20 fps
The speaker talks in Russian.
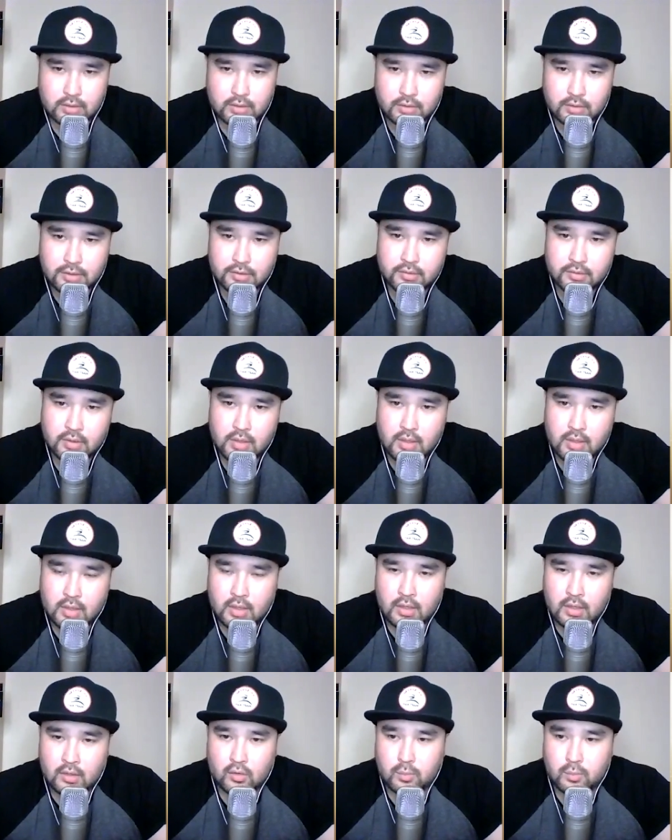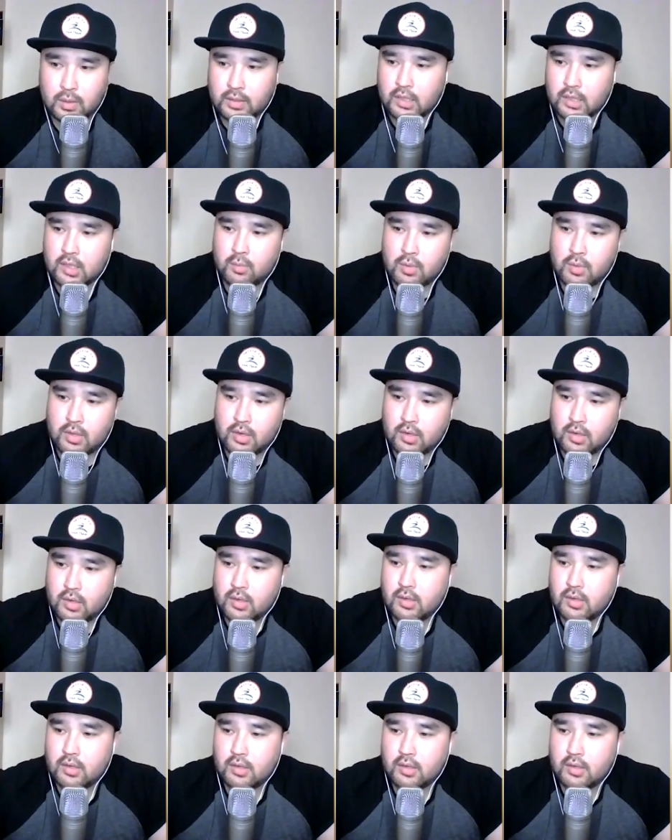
говорит. Ну, по крайней мере,